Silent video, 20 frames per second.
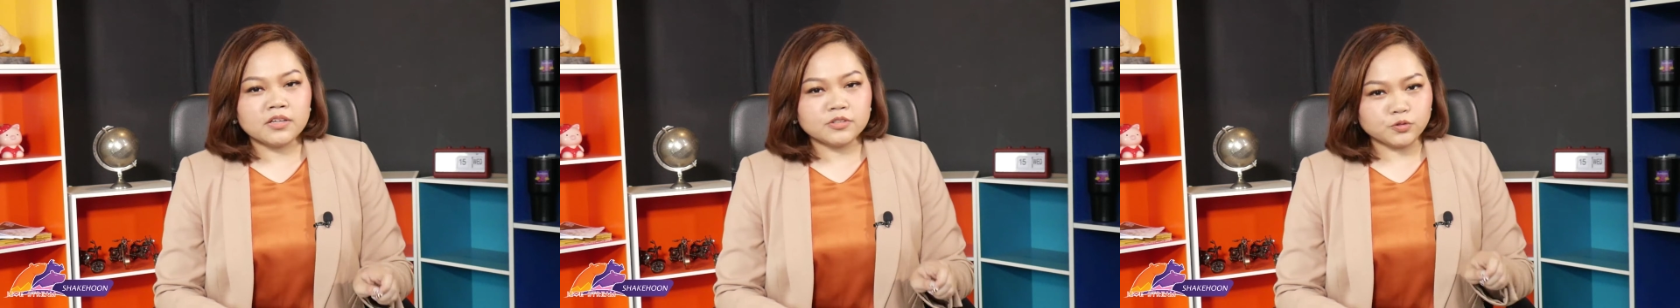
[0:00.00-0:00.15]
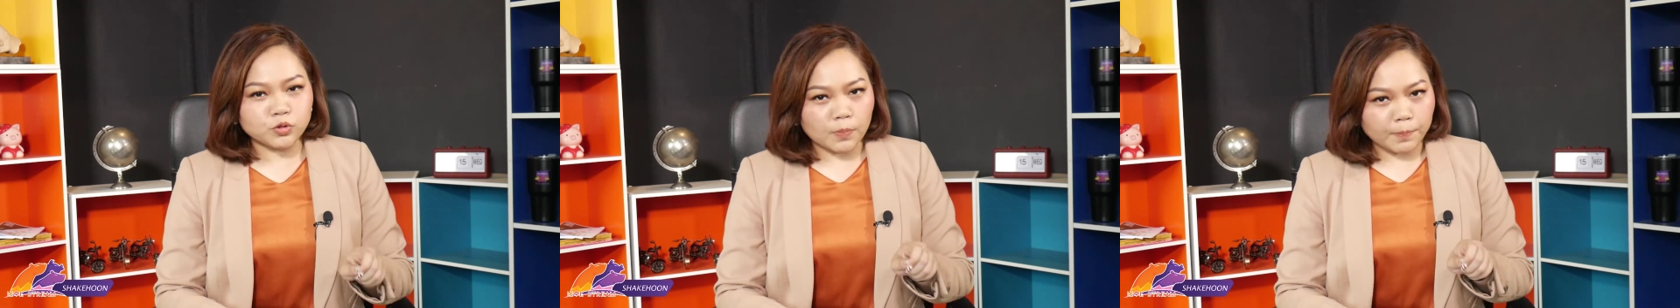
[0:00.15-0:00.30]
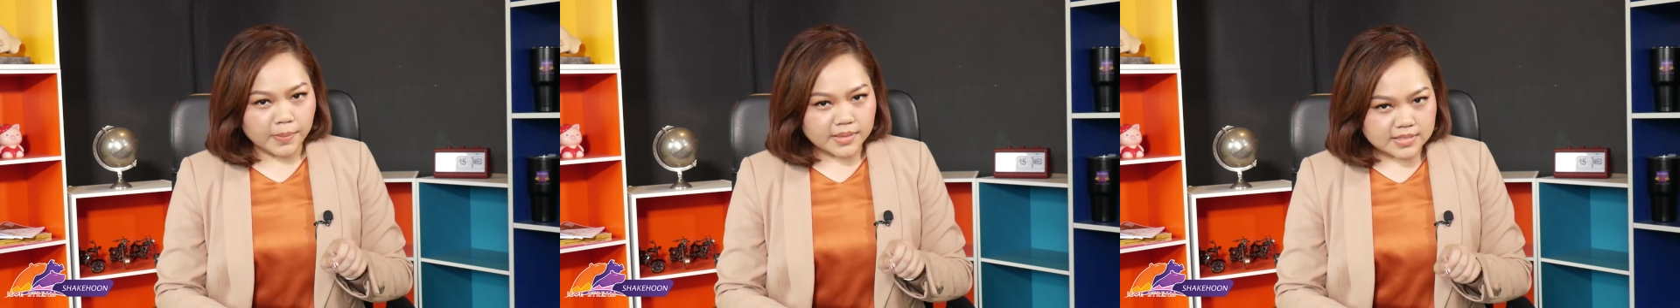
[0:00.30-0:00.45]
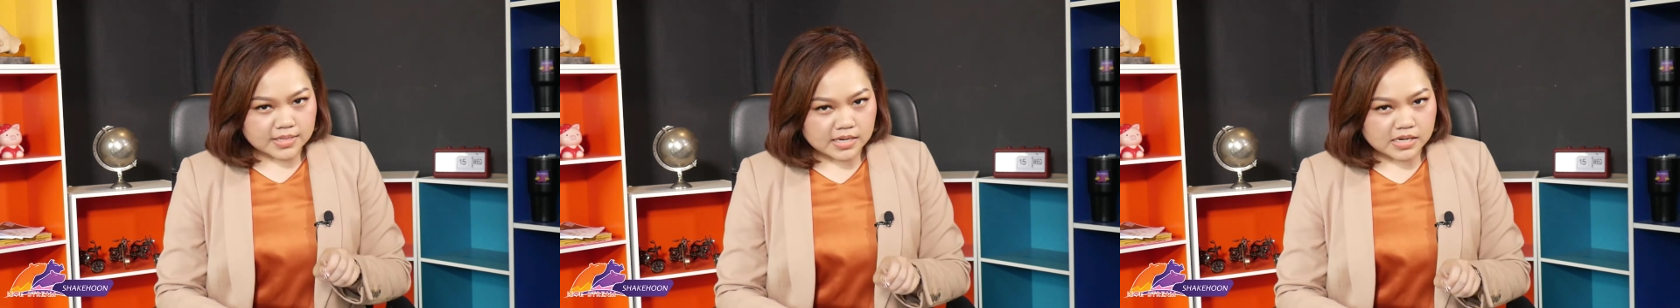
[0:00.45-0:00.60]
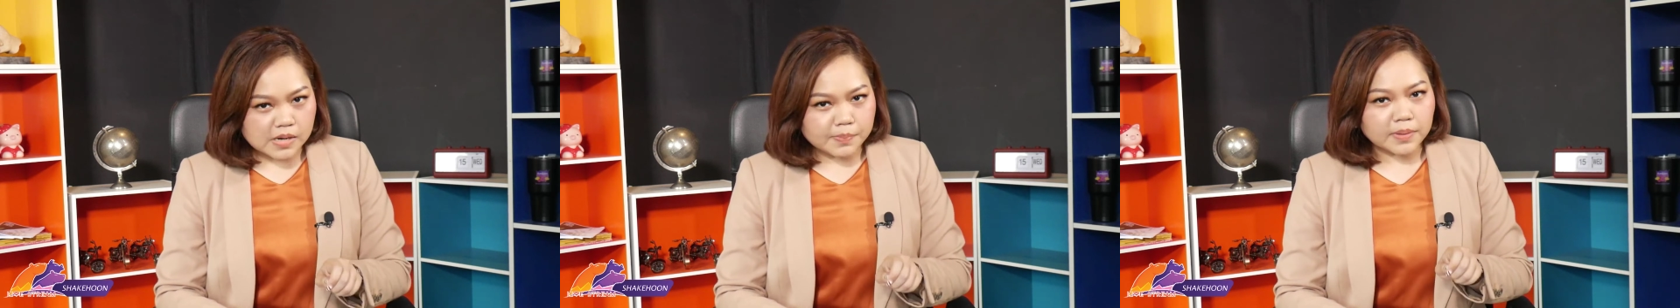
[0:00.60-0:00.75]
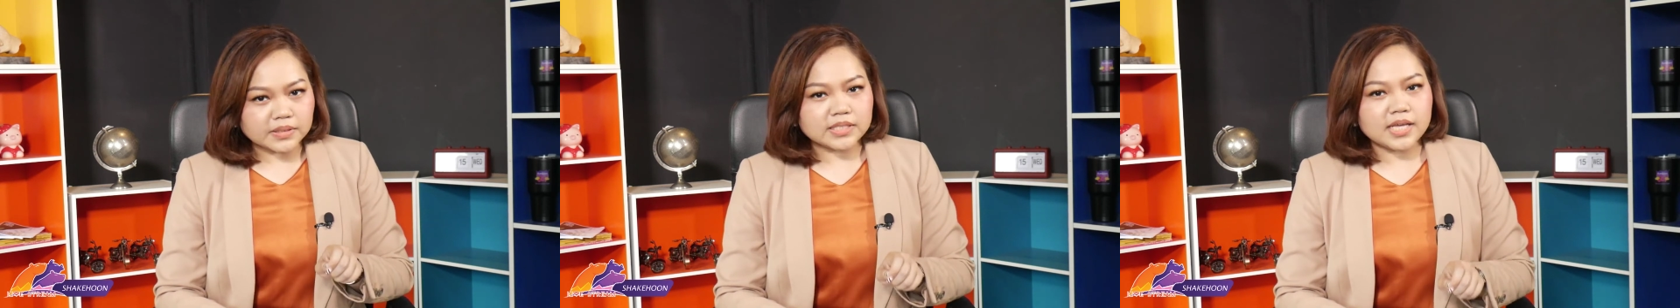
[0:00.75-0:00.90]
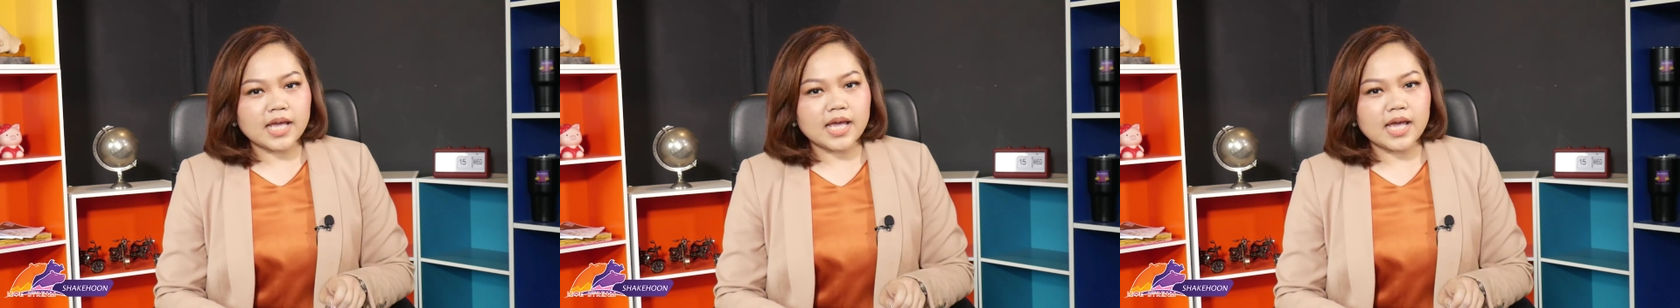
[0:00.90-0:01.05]
ส่วนปัจจัยในป
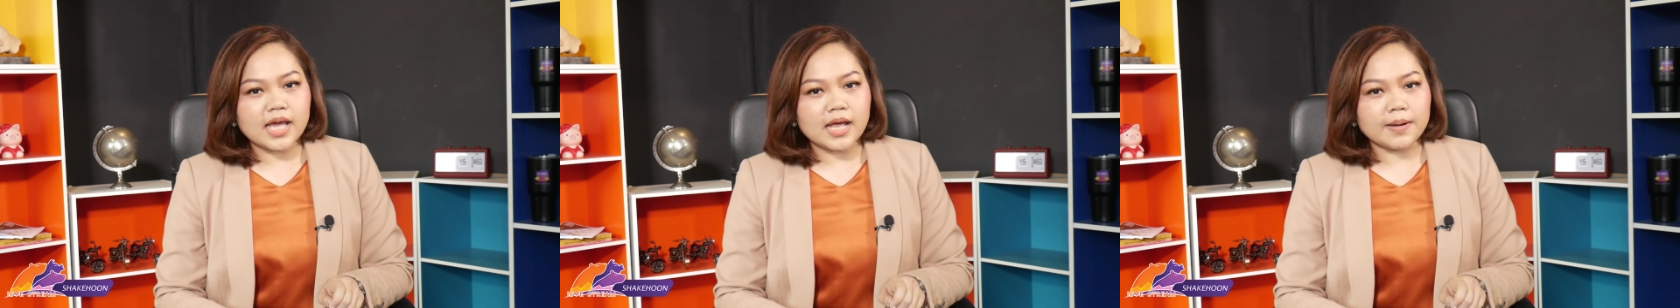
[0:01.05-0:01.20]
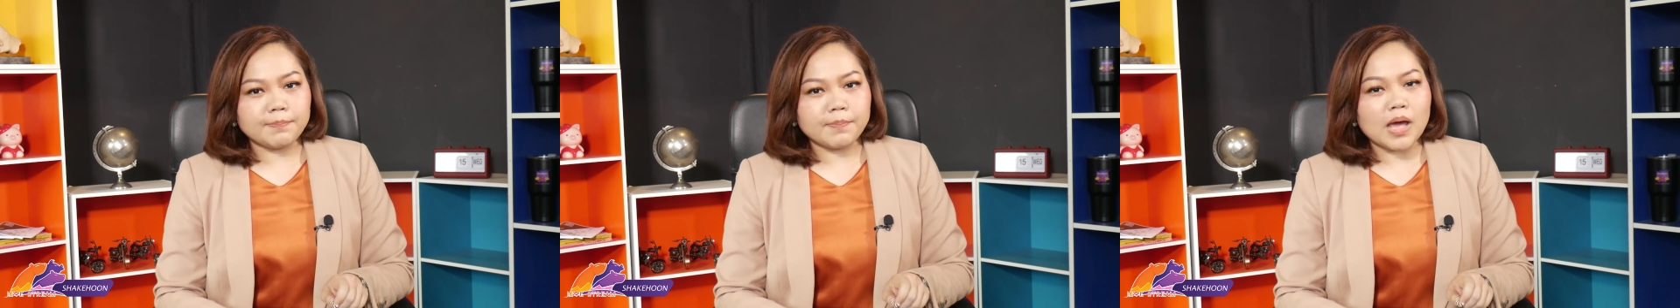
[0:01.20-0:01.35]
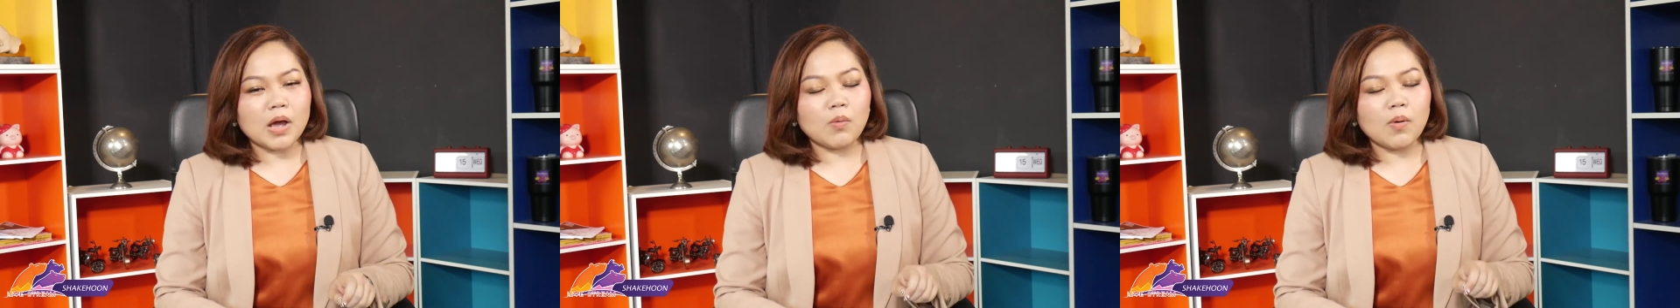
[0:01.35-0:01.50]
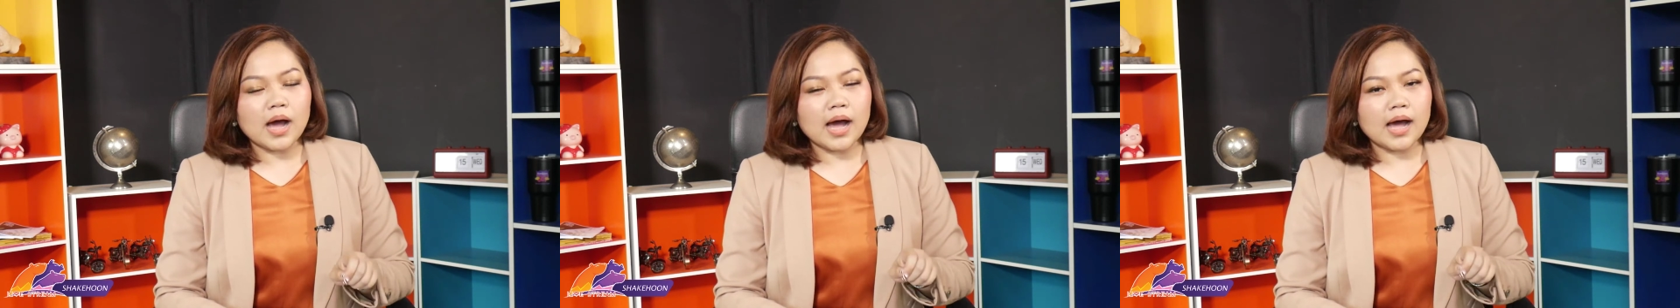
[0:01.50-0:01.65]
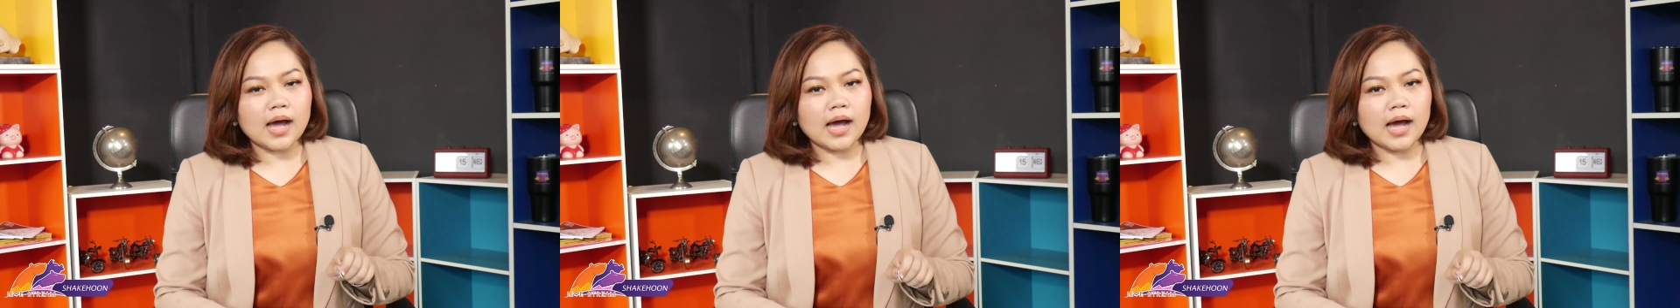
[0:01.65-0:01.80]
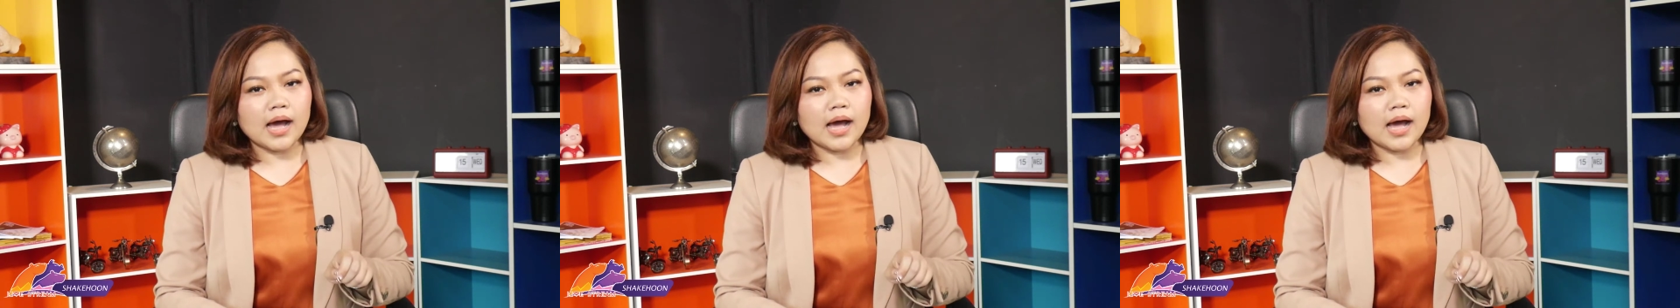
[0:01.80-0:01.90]
ระเทศ แม้ว่า